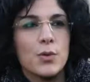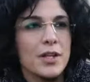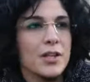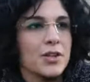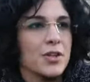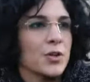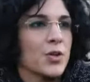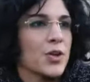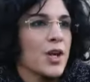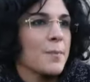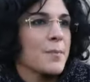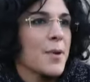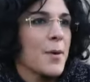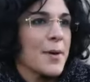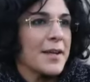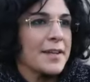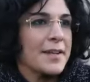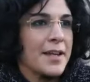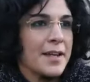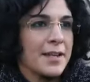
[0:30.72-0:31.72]
quindi non
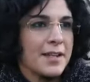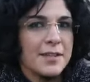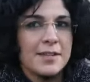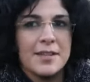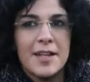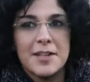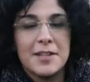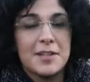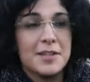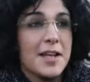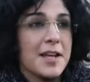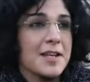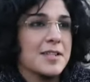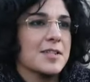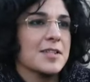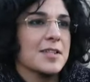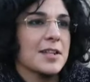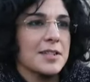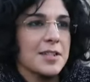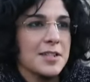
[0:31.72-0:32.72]
abbiamo idee né di
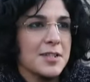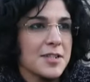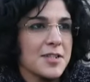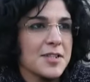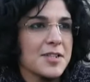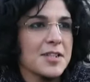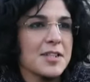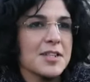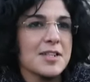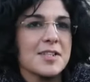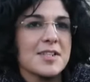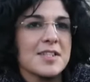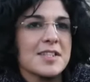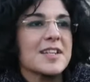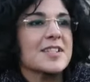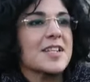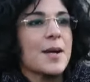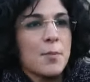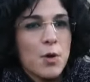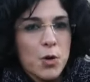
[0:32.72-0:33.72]
destra né di
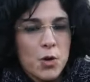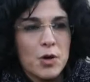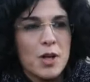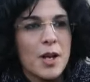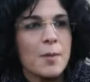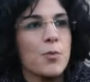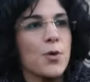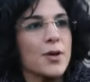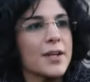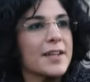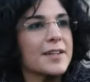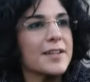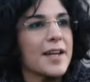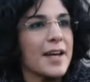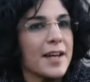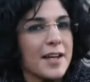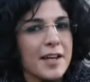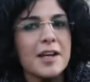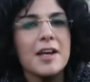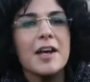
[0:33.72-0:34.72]
sinistra, siamo con le buone
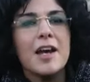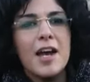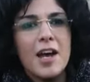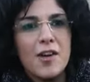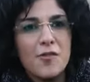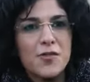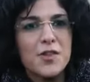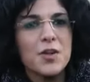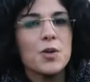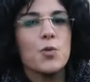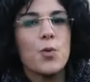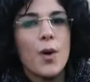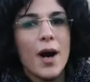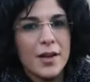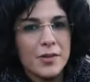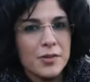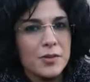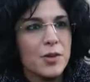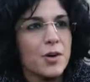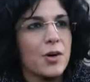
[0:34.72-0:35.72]
idee e fin
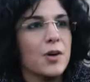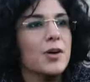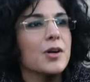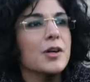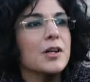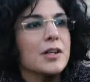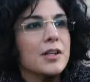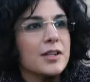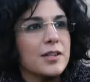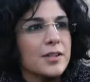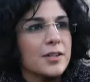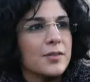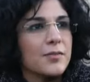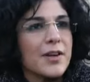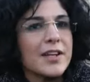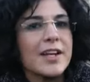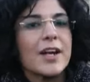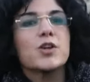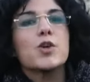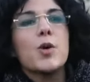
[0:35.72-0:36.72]
quando eh,
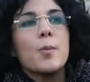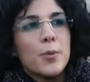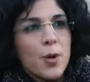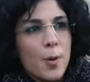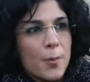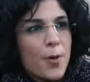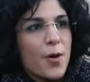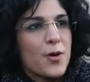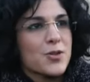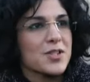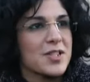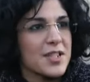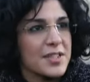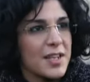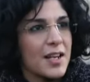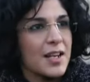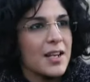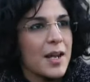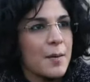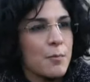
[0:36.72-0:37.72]
verranno proposte
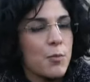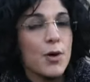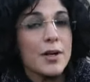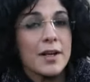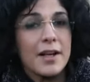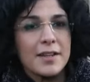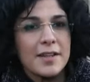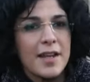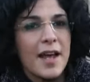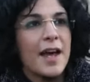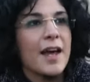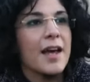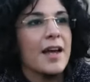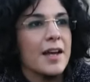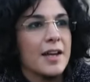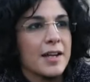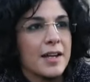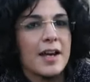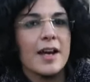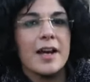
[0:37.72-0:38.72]
delle buone
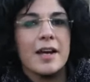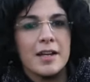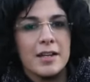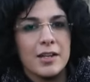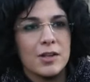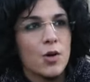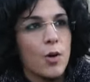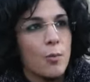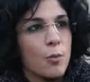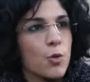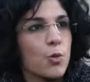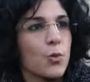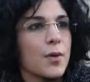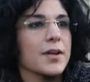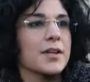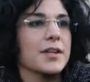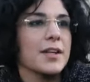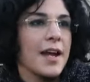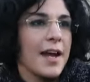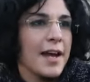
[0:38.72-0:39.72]
idee che eh,
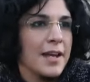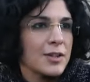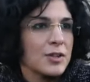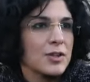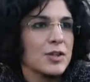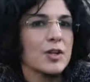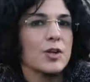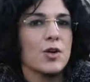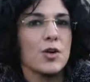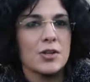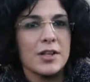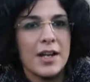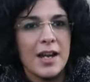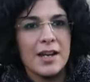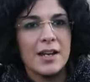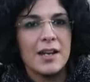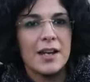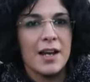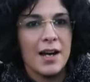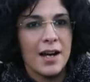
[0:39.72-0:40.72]
comunque rientrano
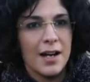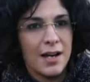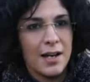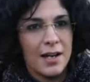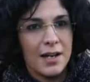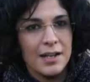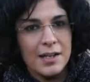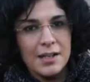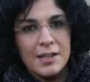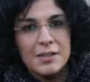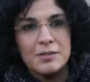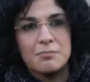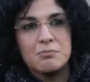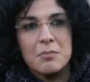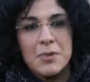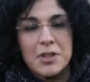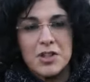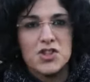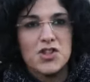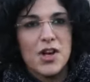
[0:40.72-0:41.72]
nella,
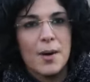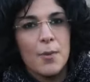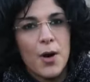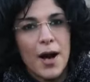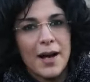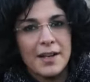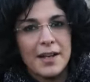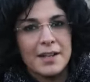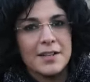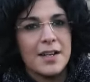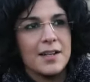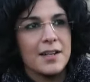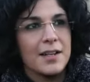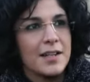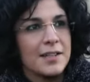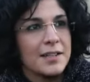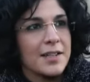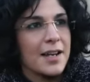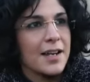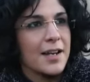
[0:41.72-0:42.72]
diciamo anche
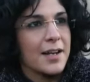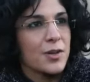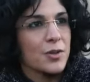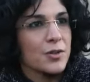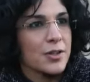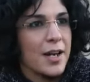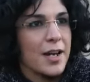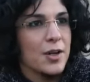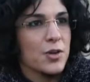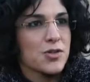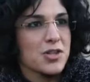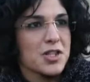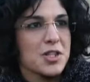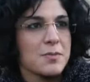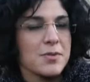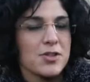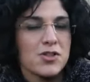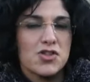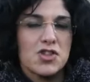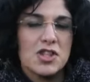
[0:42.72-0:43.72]
nel, nelle, nei
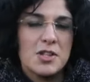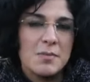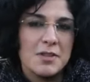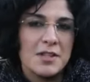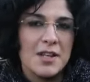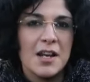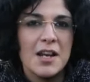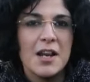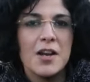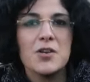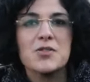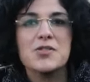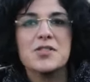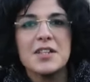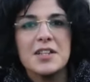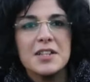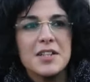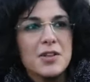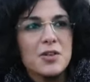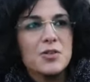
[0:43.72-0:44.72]
nostri principi, nelle
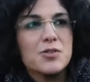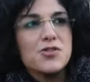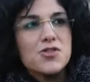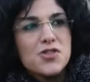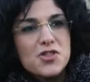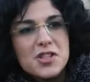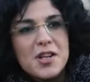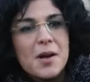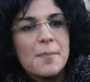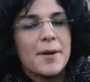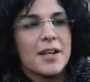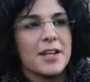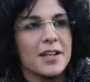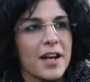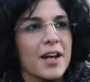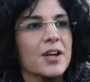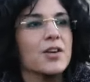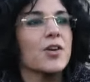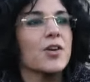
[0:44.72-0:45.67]
nostre ideologie, perché